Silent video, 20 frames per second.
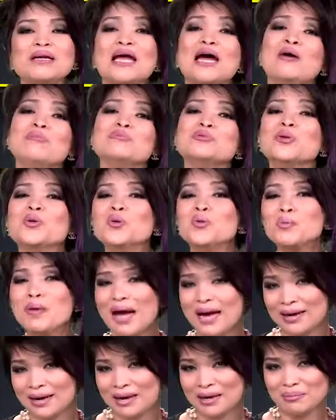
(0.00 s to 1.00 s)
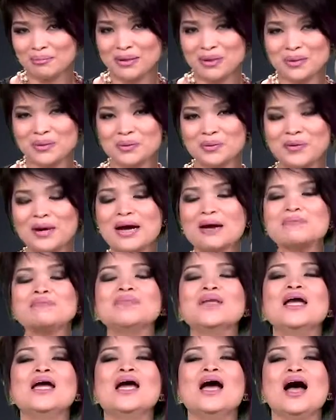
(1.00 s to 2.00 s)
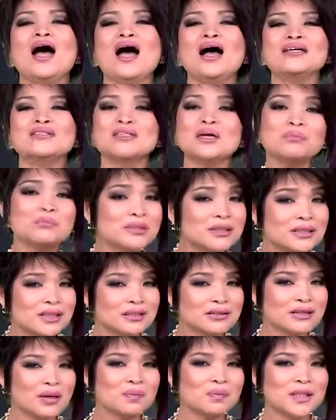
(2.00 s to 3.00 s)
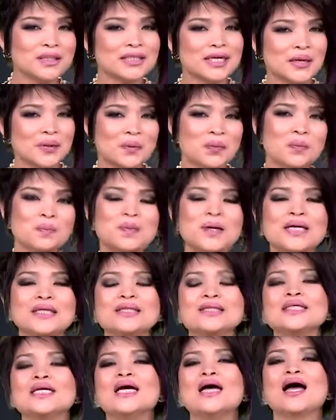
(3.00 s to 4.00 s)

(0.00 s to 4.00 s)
hấp thụ 3.000 mg à, trong trong cơ thể của mình